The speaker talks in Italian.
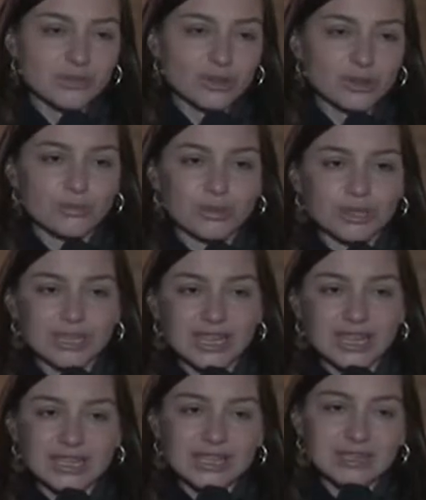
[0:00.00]
molto
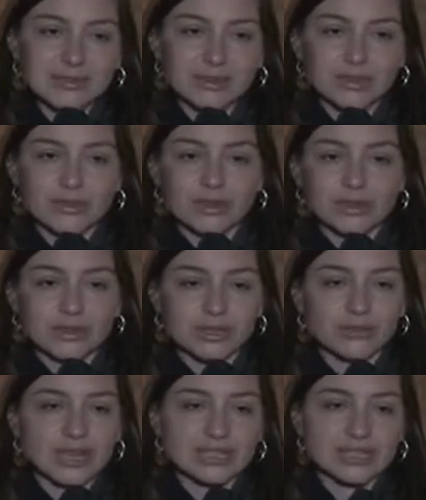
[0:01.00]
importanti per quanto
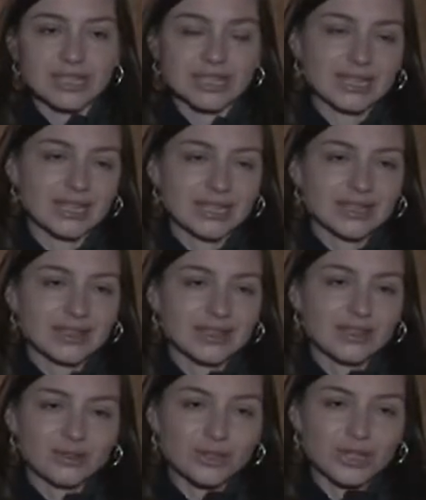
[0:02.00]
riguarda
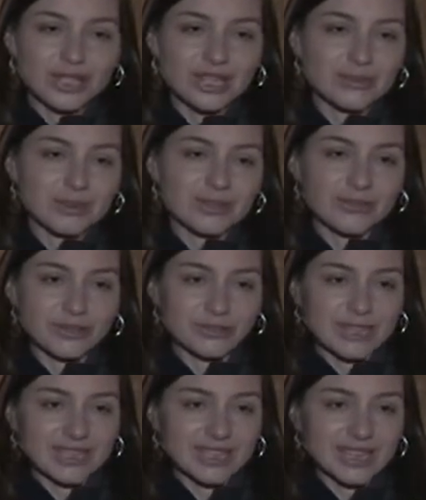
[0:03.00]
eh, lo stile
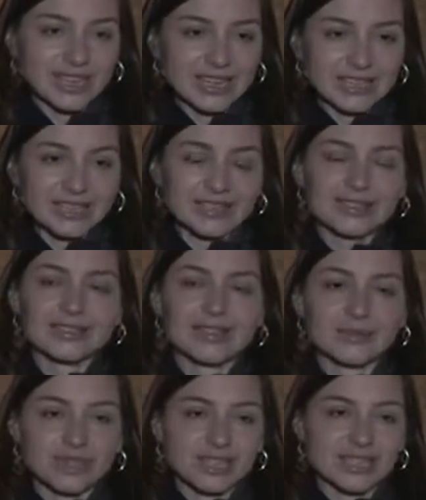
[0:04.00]
performance in lighting.
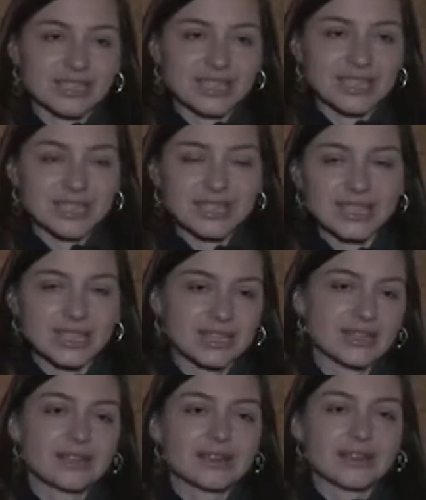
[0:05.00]
Siamo un'azienda
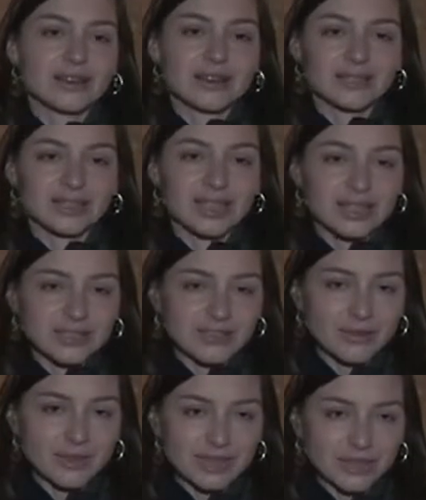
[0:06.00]
eh,
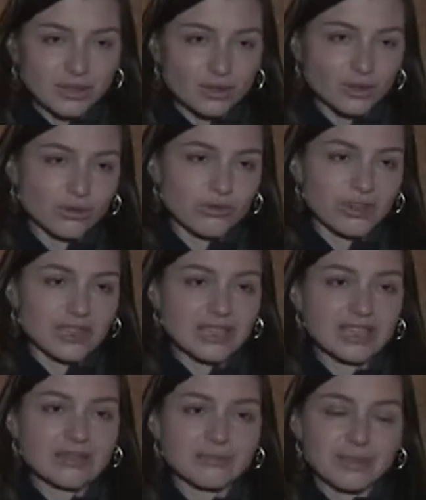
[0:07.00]
relativamente
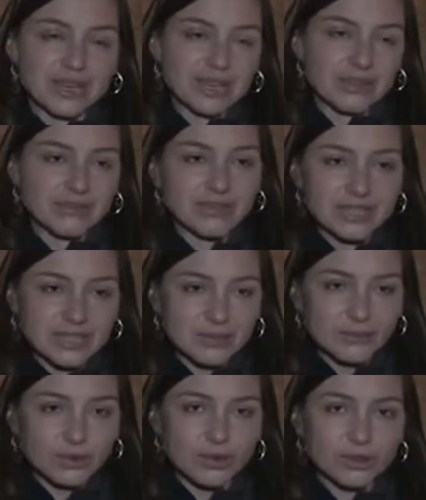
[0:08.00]
giovane ma che investe
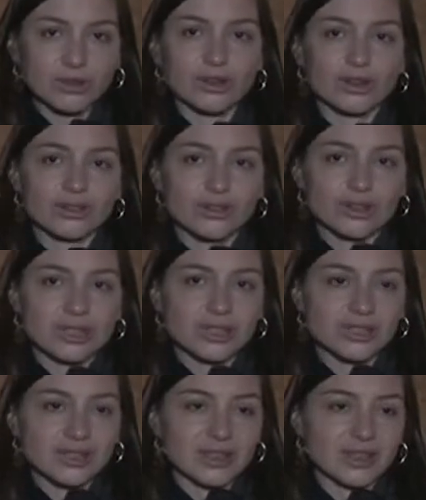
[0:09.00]
molto
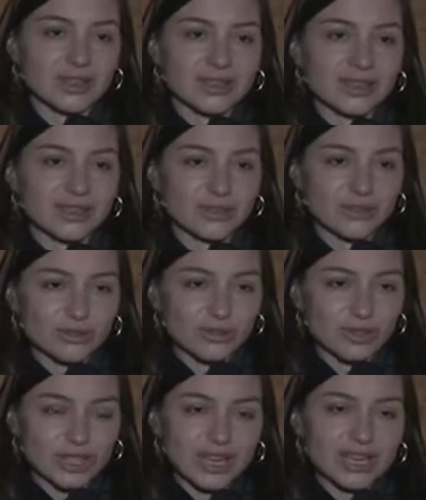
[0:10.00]
oggi in eh,
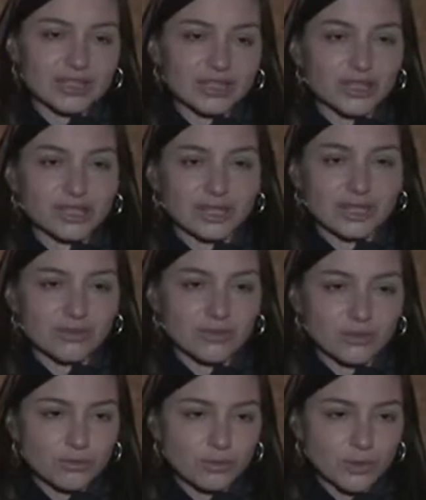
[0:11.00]
tecnologia, in ricerca e
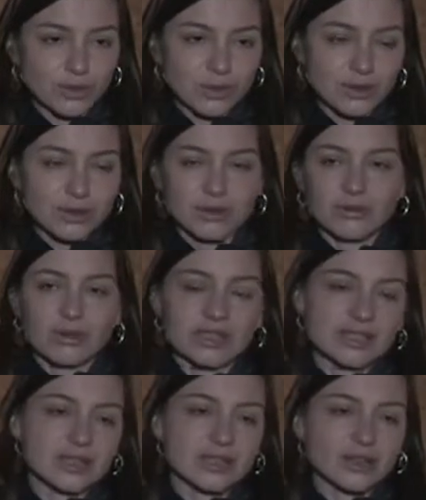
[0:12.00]
sviluppo,
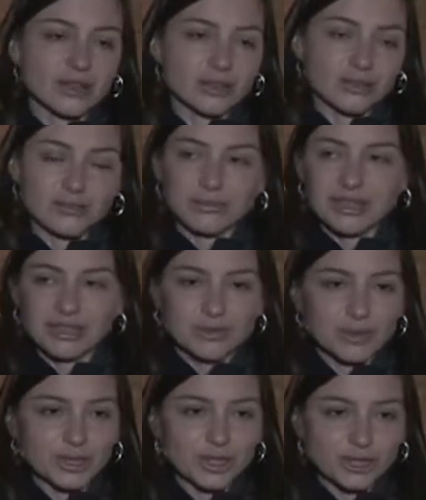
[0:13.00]
quasi
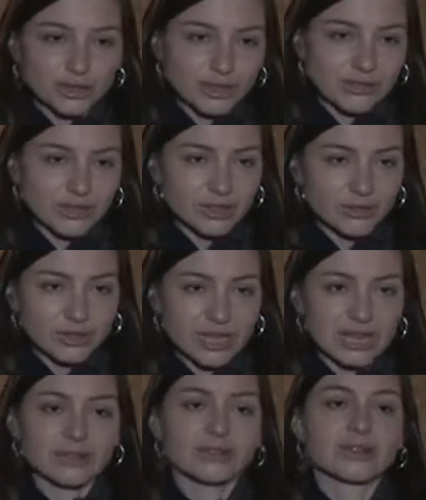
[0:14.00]
l'8,5% del
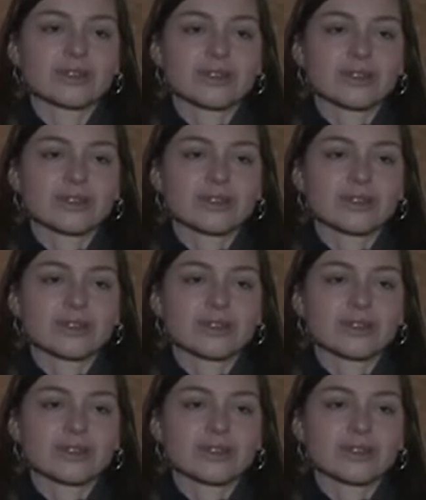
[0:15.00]
fatturato.